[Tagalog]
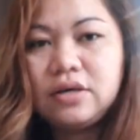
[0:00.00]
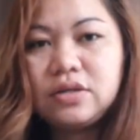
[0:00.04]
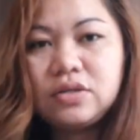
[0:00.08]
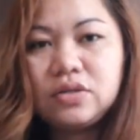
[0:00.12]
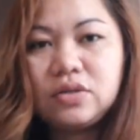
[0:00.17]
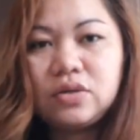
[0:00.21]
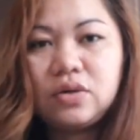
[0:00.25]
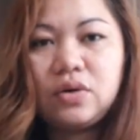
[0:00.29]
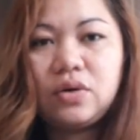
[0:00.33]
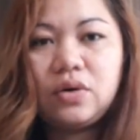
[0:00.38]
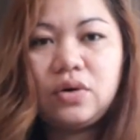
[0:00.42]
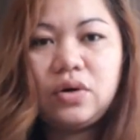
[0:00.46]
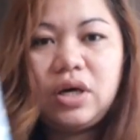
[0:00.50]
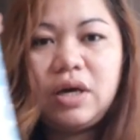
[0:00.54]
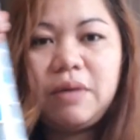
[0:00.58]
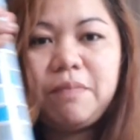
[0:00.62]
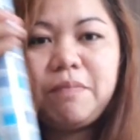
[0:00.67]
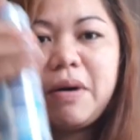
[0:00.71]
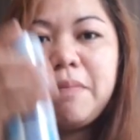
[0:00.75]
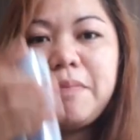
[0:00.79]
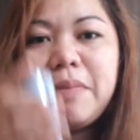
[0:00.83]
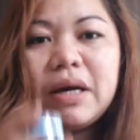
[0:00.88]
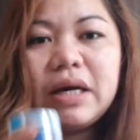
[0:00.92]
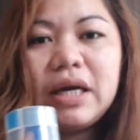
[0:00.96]
So,
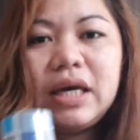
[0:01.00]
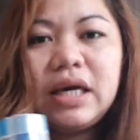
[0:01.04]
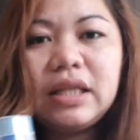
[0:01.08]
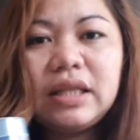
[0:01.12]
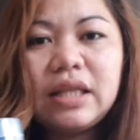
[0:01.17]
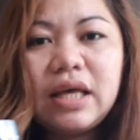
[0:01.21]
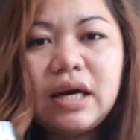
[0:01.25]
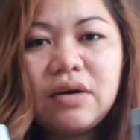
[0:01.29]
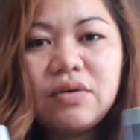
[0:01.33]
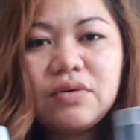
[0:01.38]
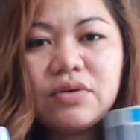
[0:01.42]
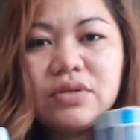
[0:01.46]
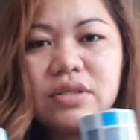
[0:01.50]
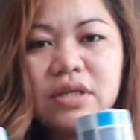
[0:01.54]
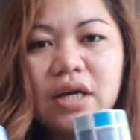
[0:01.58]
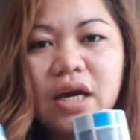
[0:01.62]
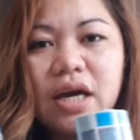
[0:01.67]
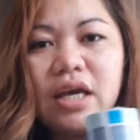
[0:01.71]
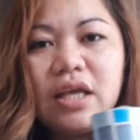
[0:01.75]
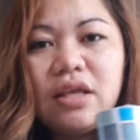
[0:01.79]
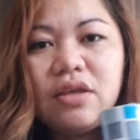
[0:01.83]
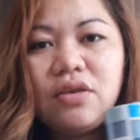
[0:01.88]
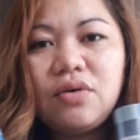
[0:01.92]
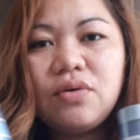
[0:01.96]
ipapakita ko
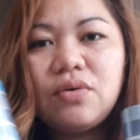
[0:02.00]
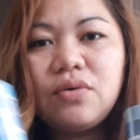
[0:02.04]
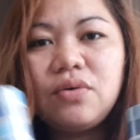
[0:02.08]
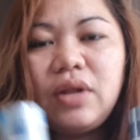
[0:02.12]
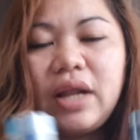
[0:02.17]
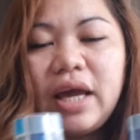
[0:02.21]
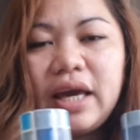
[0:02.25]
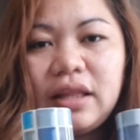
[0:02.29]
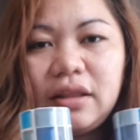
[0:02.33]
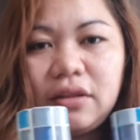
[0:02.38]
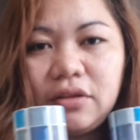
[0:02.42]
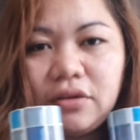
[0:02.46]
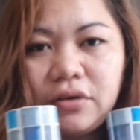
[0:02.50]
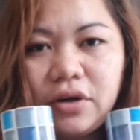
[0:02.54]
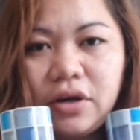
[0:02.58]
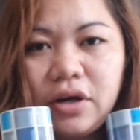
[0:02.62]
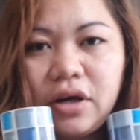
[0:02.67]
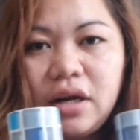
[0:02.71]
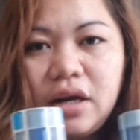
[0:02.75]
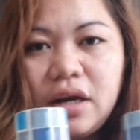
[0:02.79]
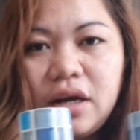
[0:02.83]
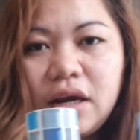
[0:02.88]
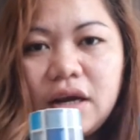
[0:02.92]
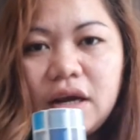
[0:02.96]
sa inyo
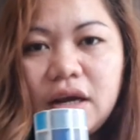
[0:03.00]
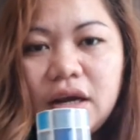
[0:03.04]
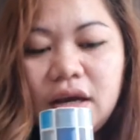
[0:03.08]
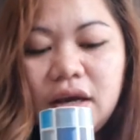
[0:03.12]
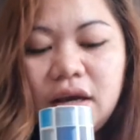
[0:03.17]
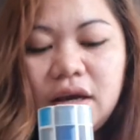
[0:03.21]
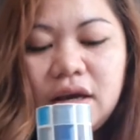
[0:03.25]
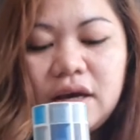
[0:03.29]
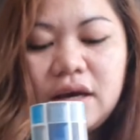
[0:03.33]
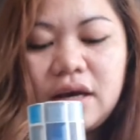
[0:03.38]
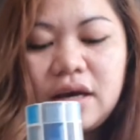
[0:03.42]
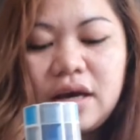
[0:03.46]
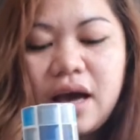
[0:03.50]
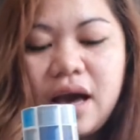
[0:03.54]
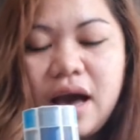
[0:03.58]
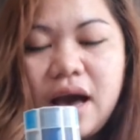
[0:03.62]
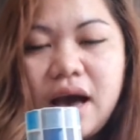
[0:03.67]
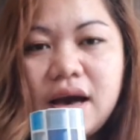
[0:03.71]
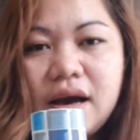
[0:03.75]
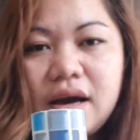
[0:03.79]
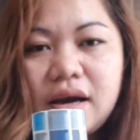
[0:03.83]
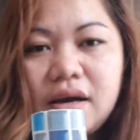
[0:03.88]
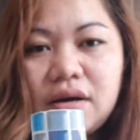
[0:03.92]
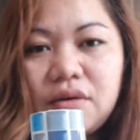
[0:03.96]
later
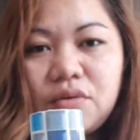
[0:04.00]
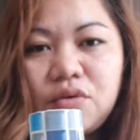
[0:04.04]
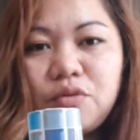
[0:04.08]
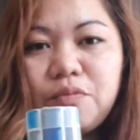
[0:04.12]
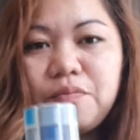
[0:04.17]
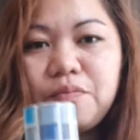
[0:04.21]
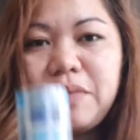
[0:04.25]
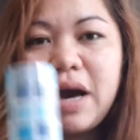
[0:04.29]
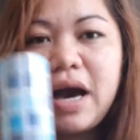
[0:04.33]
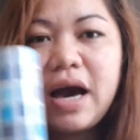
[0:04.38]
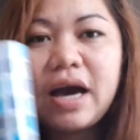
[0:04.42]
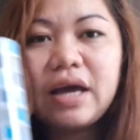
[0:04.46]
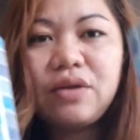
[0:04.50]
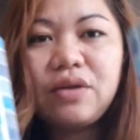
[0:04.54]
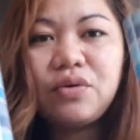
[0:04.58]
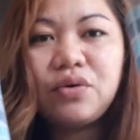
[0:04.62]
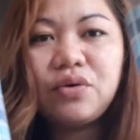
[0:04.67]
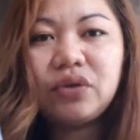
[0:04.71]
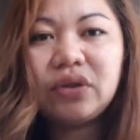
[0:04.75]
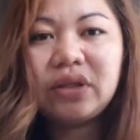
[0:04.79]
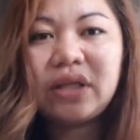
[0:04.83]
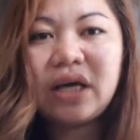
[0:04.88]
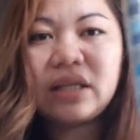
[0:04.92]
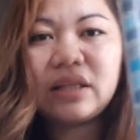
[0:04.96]
kung
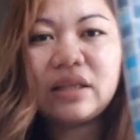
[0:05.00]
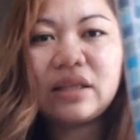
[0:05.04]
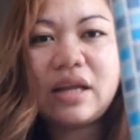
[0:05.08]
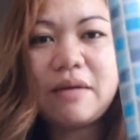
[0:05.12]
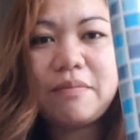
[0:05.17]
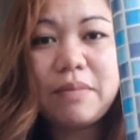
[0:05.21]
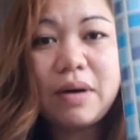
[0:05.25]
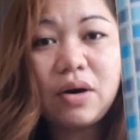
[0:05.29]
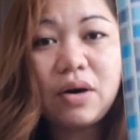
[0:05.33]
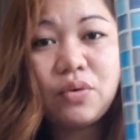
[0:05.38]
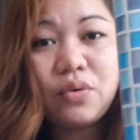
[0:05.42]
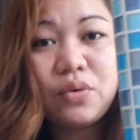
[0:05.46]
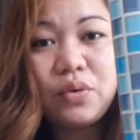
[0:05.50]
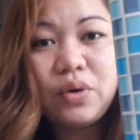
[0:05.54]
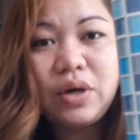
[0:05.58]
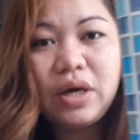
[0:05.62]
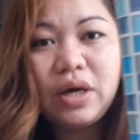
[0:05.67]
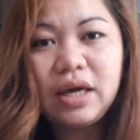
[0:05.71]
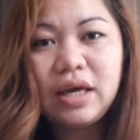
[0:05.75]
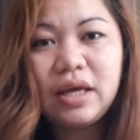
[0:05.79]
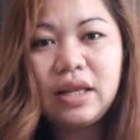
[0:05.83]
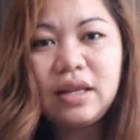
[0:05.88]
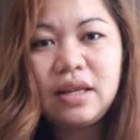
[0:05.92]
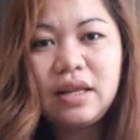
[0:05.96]
paano
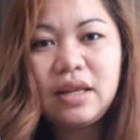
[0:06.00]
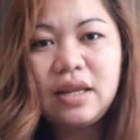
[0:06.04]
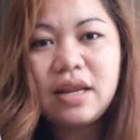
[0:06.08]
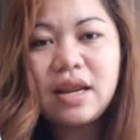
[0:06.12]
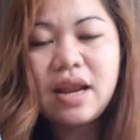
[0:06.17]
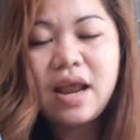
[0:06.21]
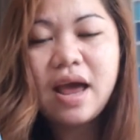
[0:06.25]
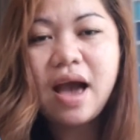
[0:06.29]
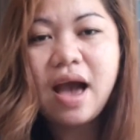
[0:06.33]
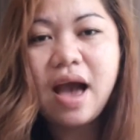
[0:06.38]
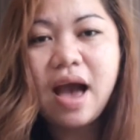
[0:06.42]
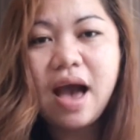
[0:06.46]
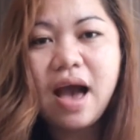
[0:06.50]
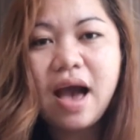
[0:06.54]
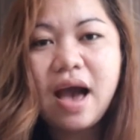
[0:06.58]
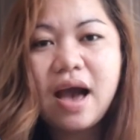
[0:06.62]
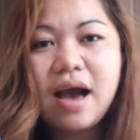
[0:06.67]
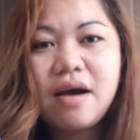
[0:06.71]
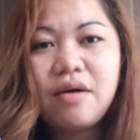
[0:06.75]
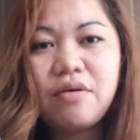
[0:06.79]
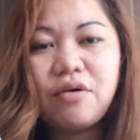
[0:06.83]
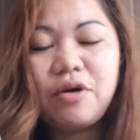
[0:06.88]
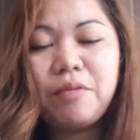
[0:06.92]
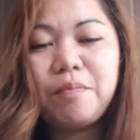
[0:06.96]
tatrabahuin
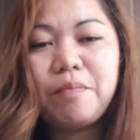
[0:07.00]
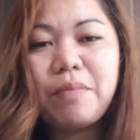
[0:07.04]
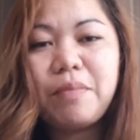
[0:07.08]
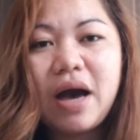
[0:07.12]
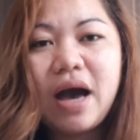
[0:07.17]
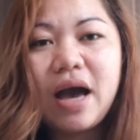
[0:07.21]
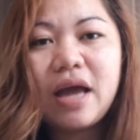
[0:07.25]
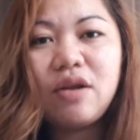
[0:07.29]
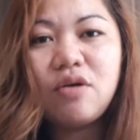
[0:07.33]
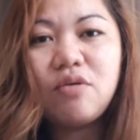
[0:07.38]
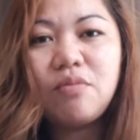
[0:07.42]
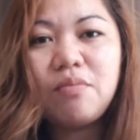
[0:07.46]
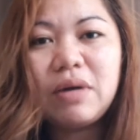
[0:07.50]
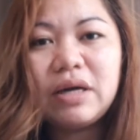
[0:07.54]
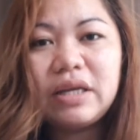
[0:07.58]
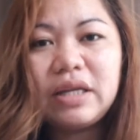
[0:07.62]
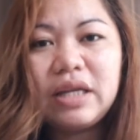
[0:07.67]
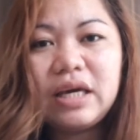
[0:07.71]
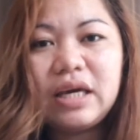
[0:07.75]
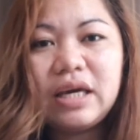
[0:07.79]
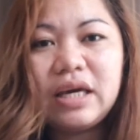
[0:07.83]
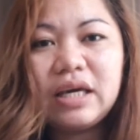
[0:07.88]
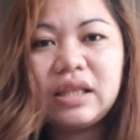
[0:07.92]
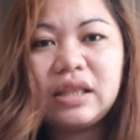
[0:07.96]
ang paano
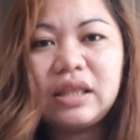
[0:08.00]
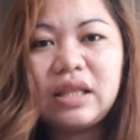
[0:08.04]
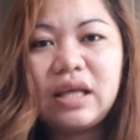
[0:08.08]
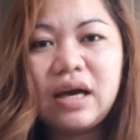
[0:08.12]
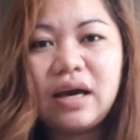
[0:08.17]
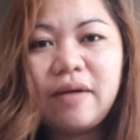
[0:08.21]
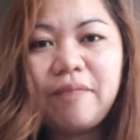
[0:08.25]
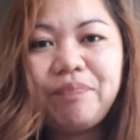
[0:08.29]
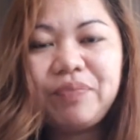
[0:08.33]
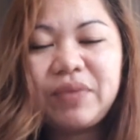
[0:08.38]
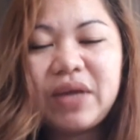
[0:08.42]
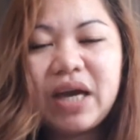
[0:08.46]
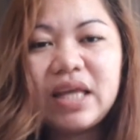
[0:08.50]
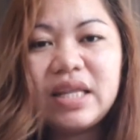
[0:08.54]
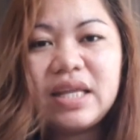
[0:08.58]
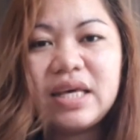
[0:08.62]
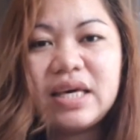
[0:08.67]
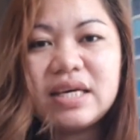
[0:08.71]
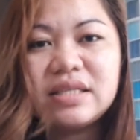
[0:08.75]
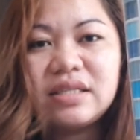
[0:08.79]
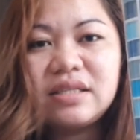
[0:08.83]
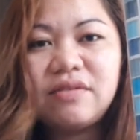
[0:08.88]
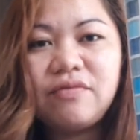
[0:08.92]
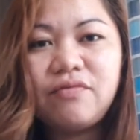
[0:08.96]
magdikit ng
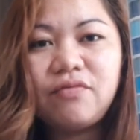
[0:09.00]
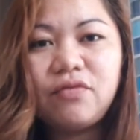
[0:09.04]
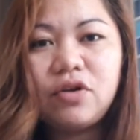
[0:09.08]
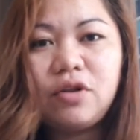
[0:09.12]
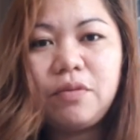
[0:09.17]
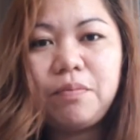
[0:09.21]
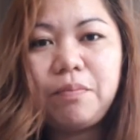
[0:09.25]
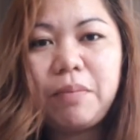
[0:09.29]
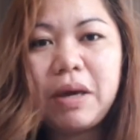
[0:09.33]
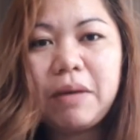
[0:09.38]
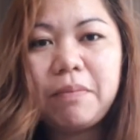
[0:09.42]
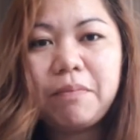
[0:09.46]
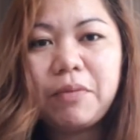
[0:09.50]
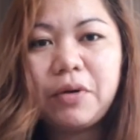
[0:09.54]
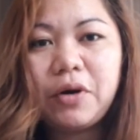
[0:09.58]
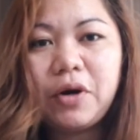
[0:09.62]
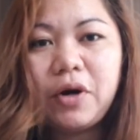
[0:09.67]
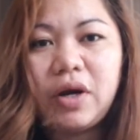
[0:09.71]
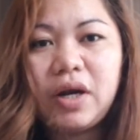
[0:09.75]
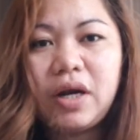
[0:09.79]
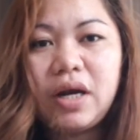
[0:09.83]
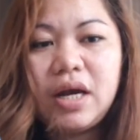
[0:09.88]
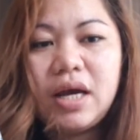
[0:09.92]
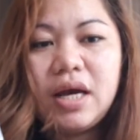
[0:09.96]
adhesive
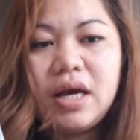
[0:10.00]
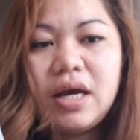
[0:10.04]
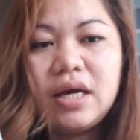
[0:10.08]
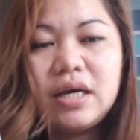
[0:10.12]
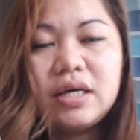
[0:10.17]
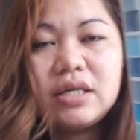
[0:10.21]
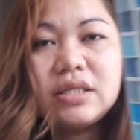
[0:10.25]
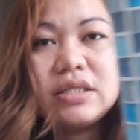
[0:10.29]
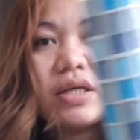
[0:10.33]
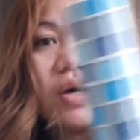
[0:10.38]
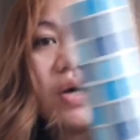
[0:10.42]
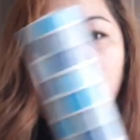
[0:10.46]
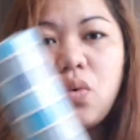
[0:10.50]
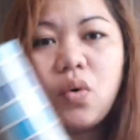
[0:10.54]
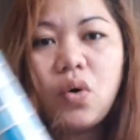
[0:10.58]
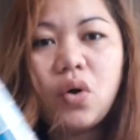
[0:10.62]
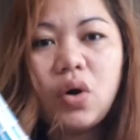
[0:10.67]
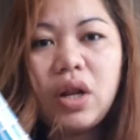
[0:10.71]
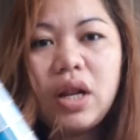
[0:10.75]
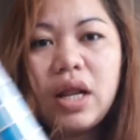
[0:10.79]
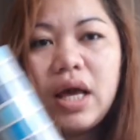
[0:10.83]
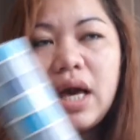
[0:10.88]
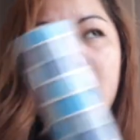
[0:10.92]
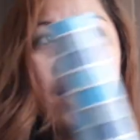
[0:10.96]
wallpaper sa
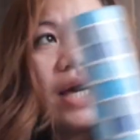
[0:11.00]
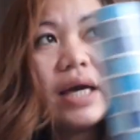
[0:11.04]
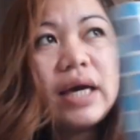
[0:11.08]
wall.